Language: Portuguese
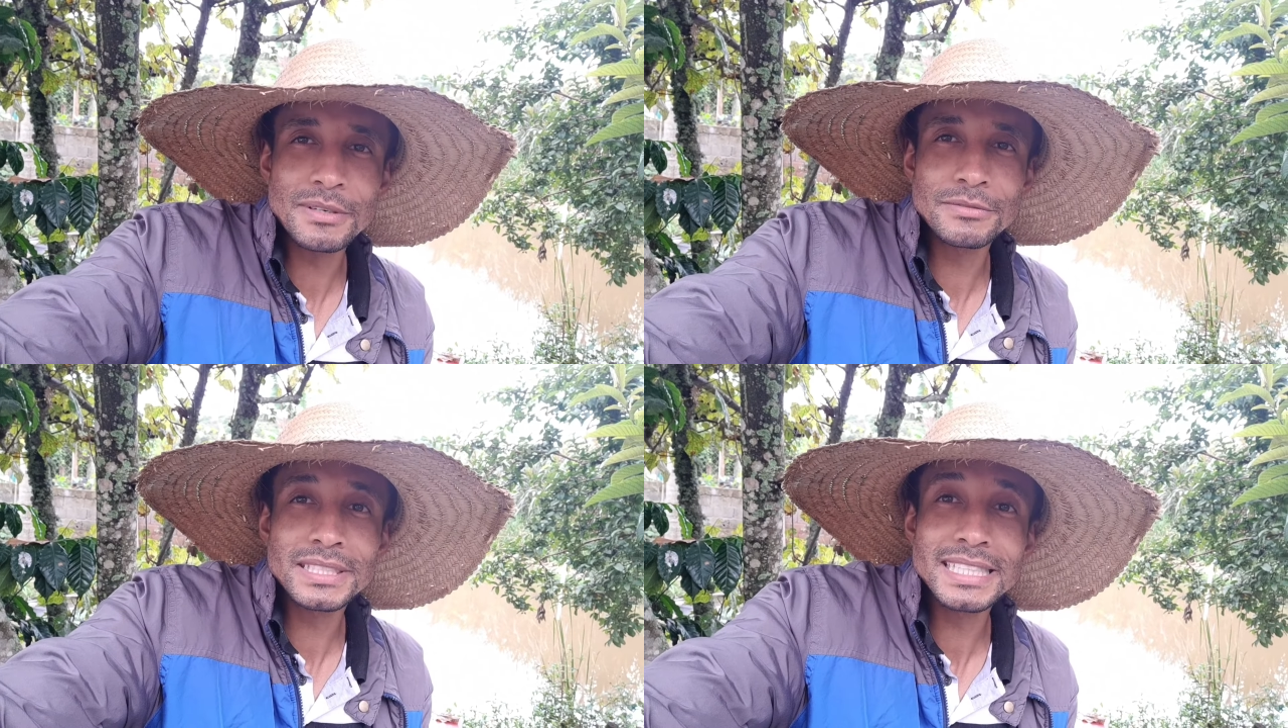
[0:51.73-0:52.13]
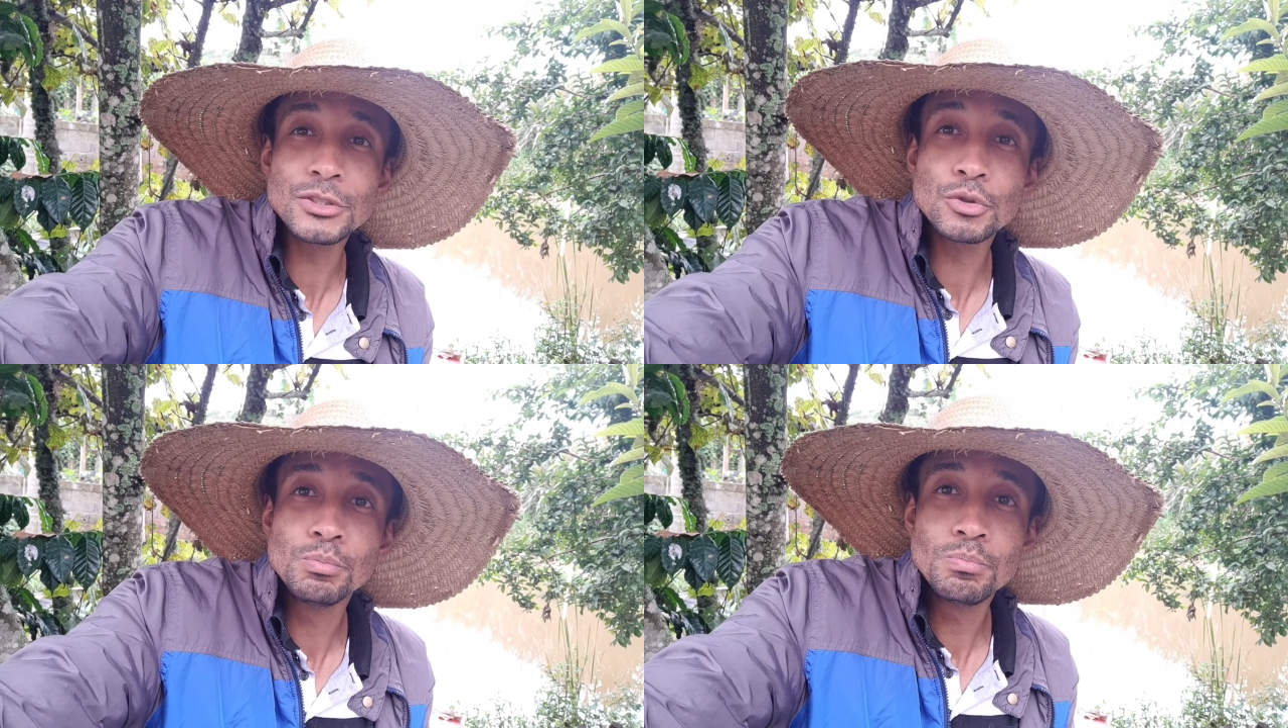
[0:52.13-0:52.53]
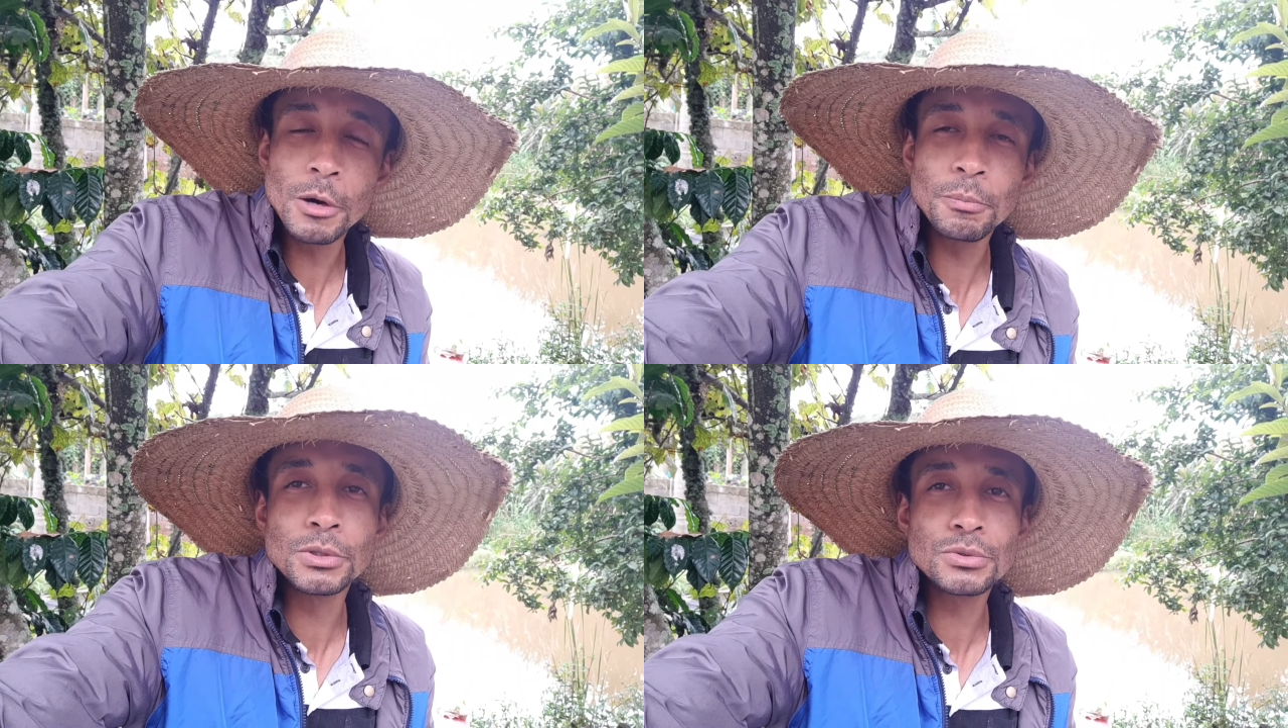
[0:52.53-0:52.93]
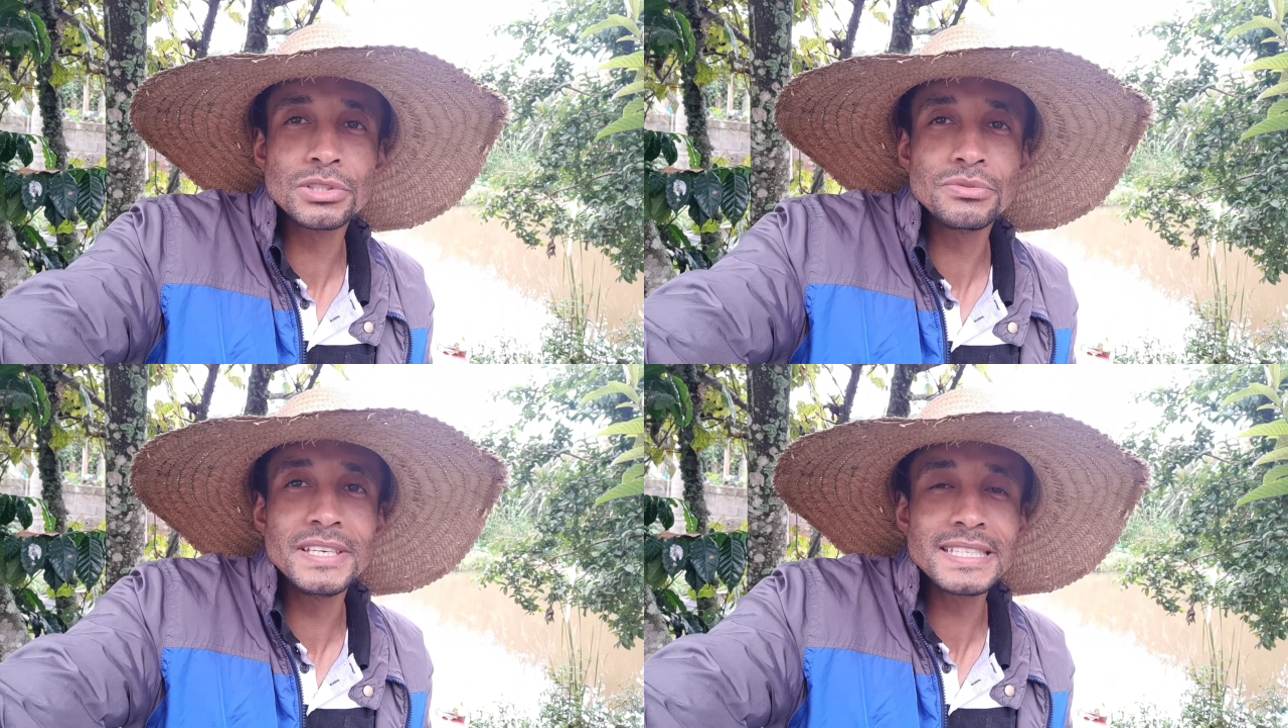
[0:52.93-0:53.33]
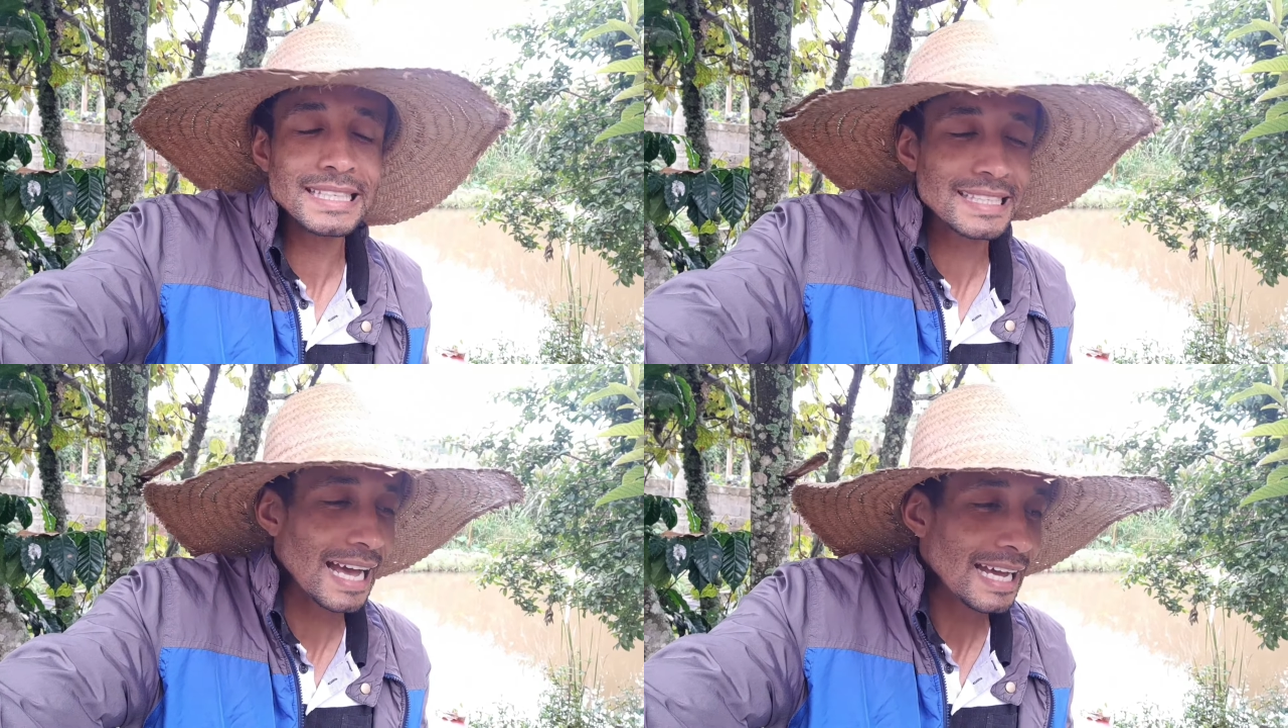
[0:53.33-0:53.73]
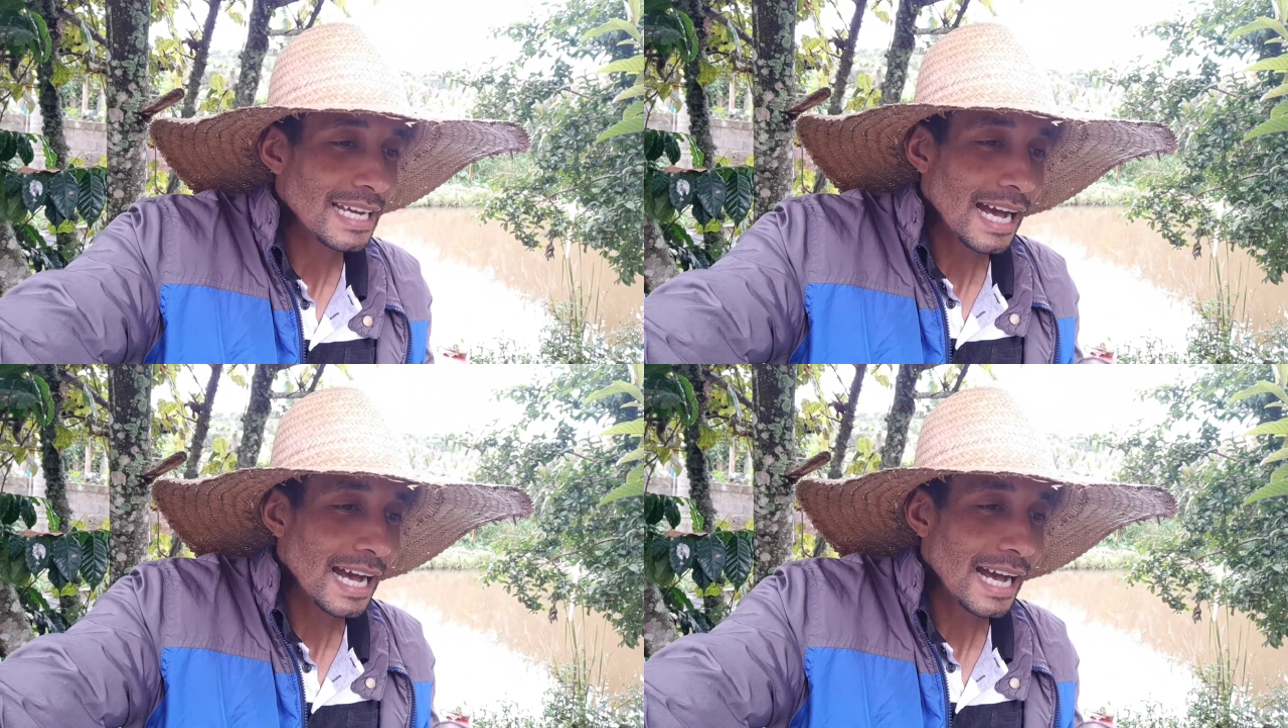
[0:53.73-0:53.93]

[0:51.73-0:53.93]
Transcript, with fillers: para vocês o meu ponto de vista, tá?